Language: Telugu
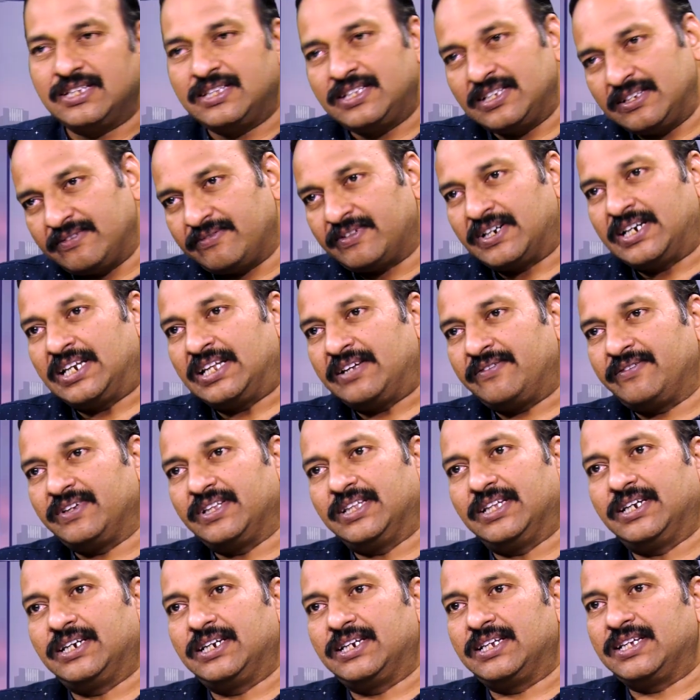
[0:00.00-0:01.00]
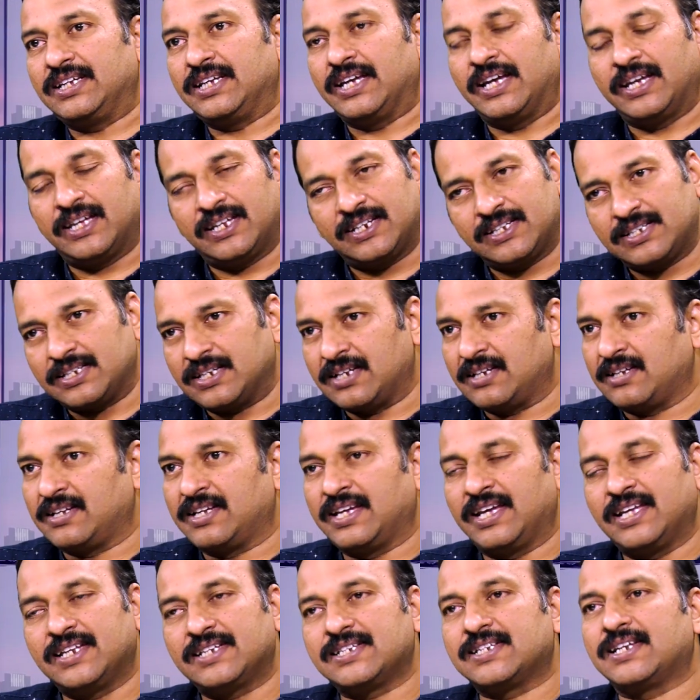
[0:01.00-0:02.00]
ఇది వాళ్ళు ఏమైందంటే హెయిర్
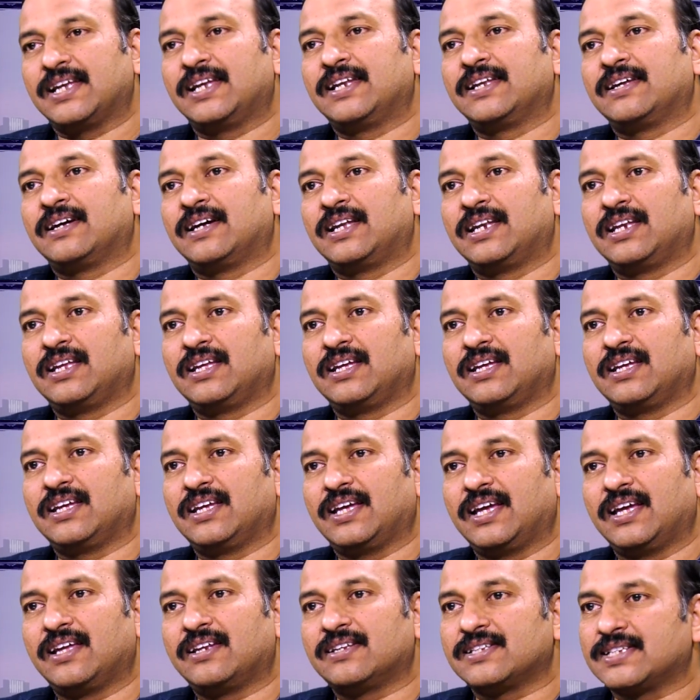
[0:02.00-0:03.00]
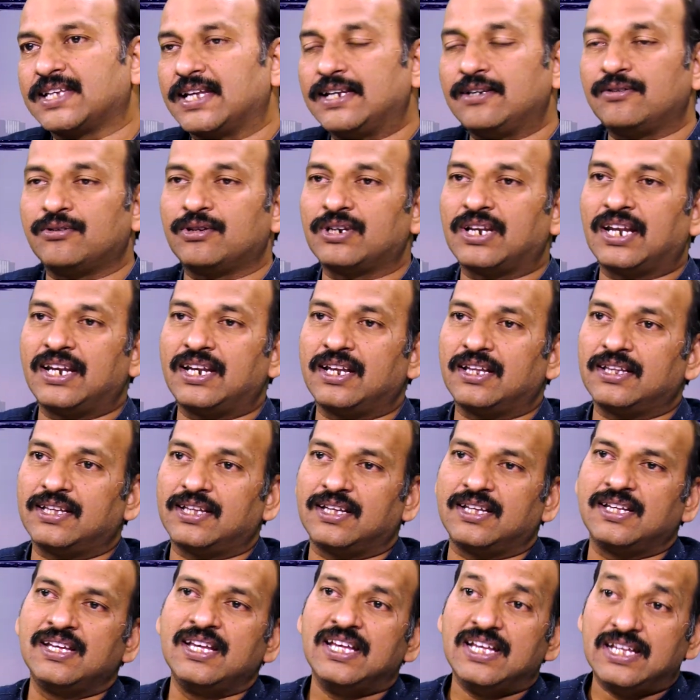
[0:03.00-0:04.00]
హెయిర్ స్టైల్ కానీ హెయిర్ సెలూన్
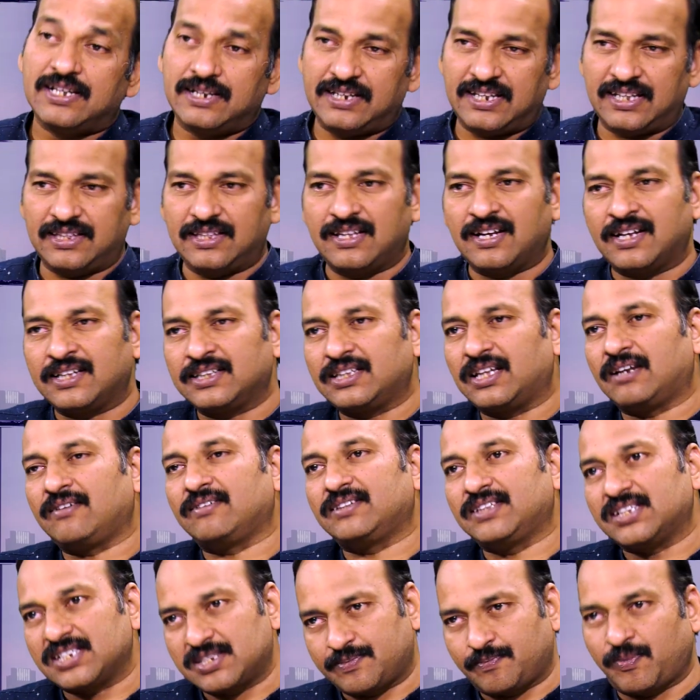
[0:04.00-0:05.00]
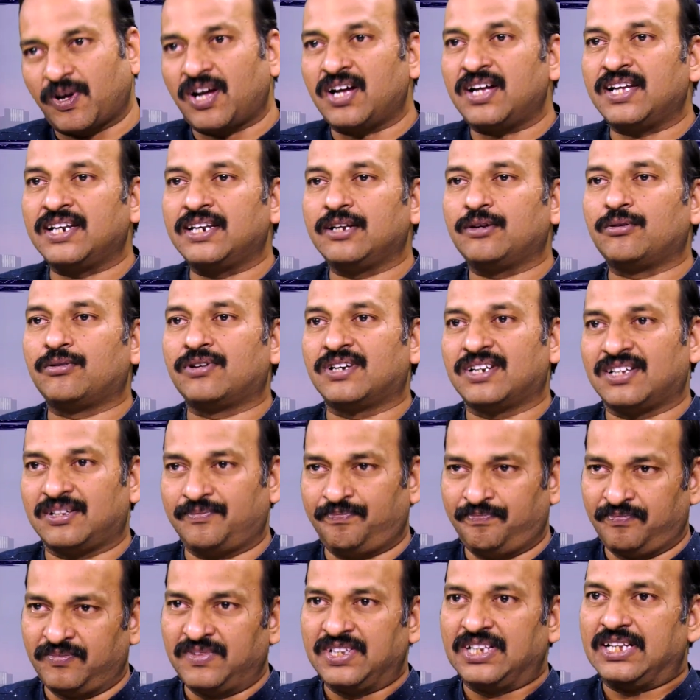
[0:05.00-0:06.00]
అనేది దాని తర్వాత స్పా అని కూడా
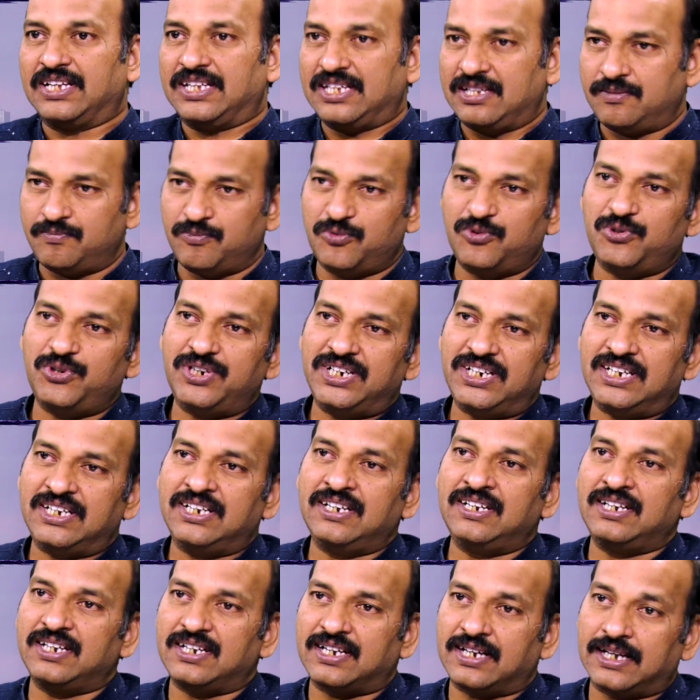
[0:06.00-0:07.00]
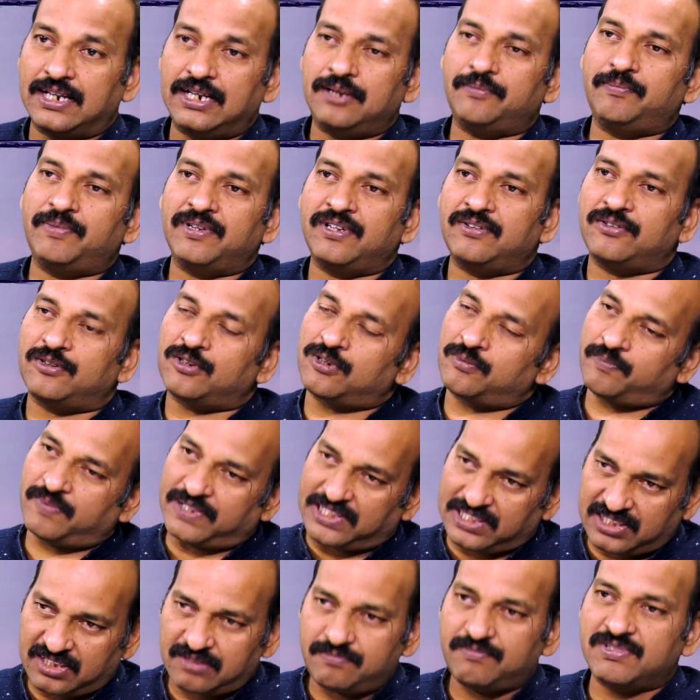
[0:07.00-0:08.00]
ఈ మూడింటిని కలిపి ఒక
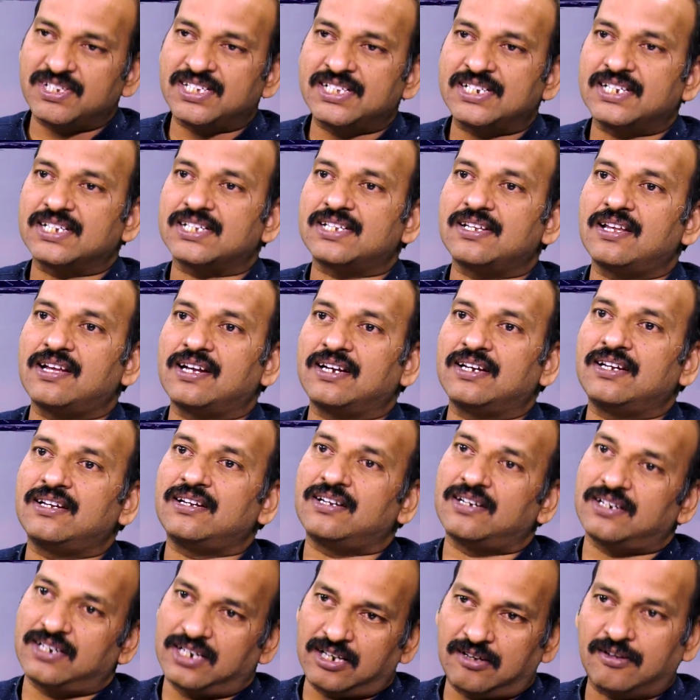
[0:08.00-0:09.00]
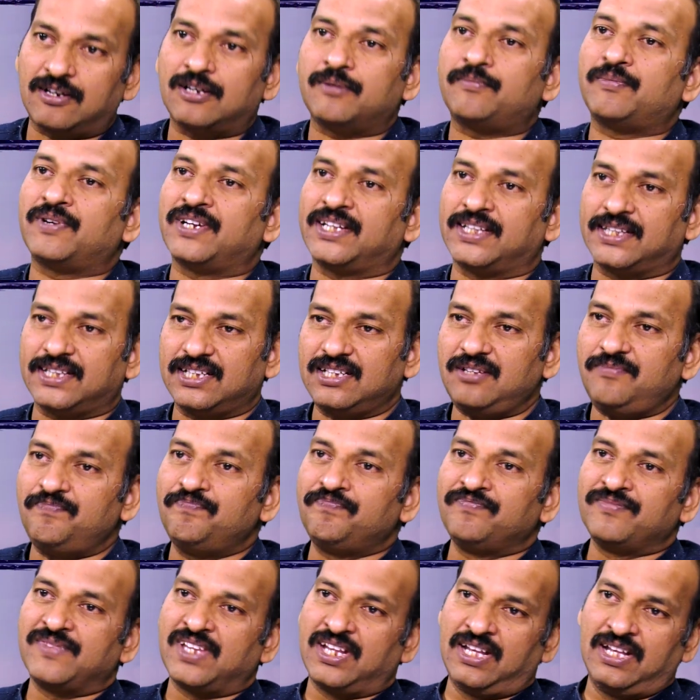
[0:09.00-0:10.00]
పెద్ద బిజినెస్ లాగా డెవలప్ అయింది
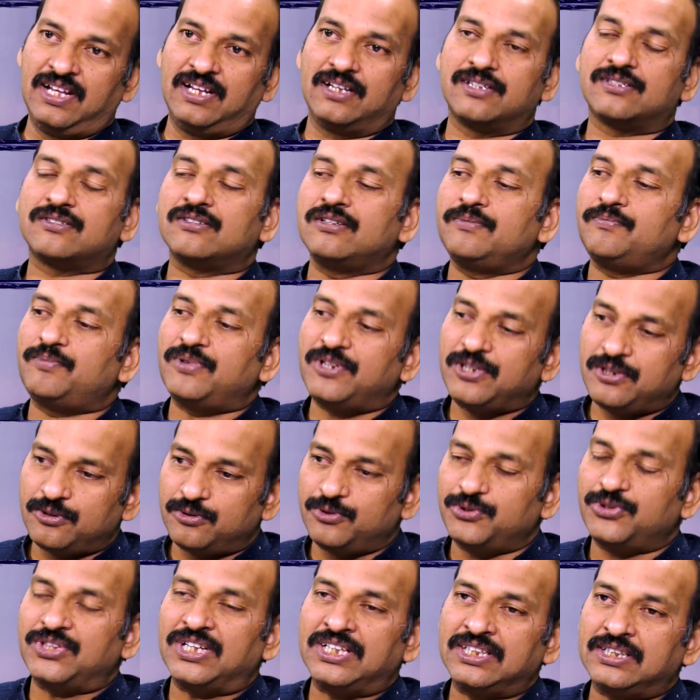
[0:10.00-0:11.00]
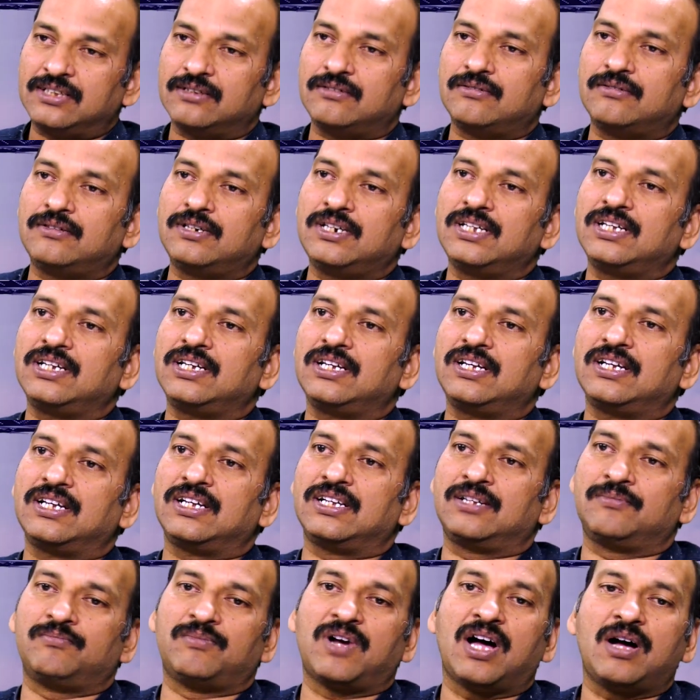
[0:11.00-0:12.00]
సో ఇప్పుడు యూత్ అంతా కూడా
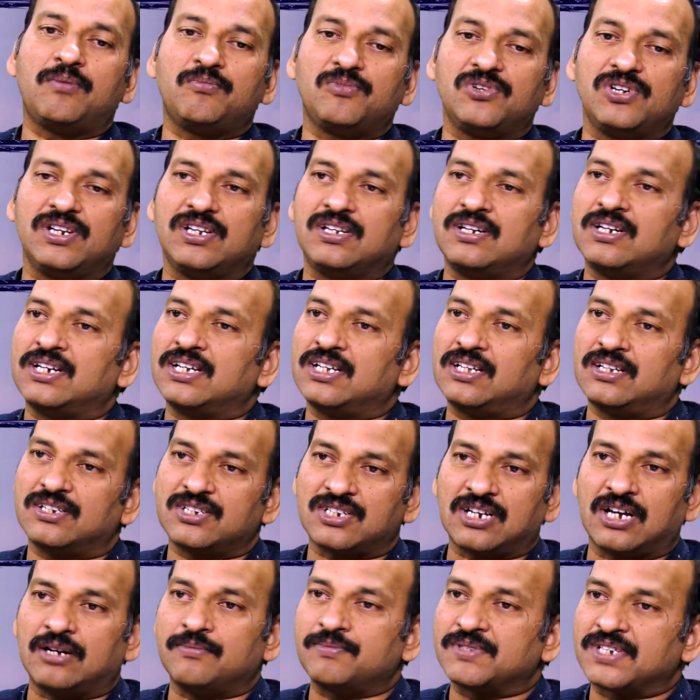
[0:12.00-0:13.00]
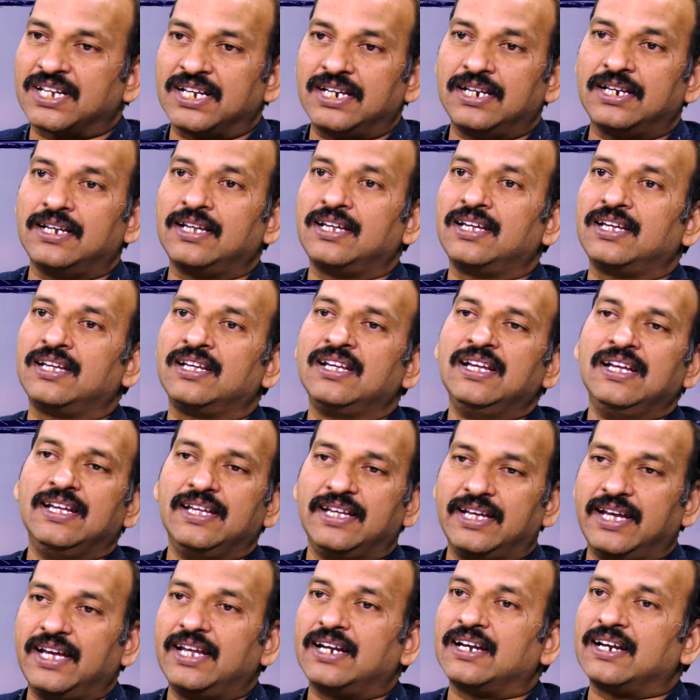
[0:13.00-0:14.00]
మామూలుగా షాప్స్కి వెళ్ళి
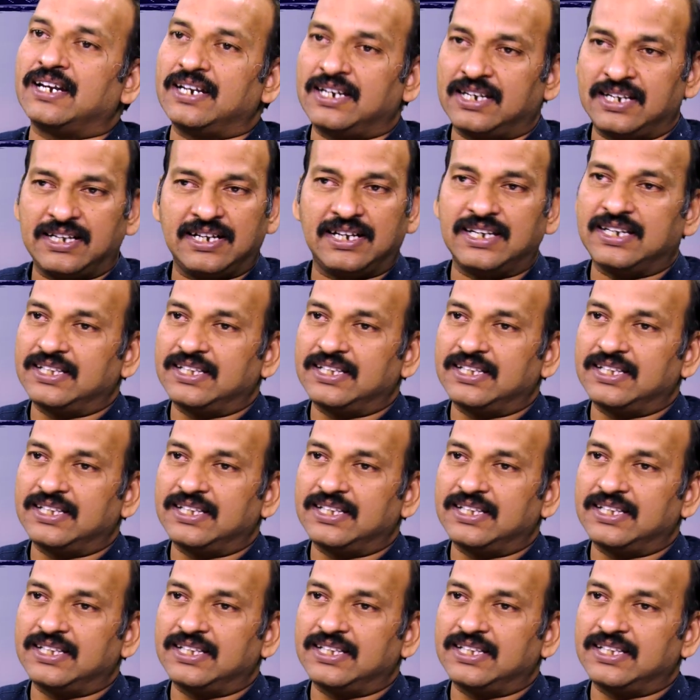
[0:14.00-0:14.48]
హెయిర్ కటింగ్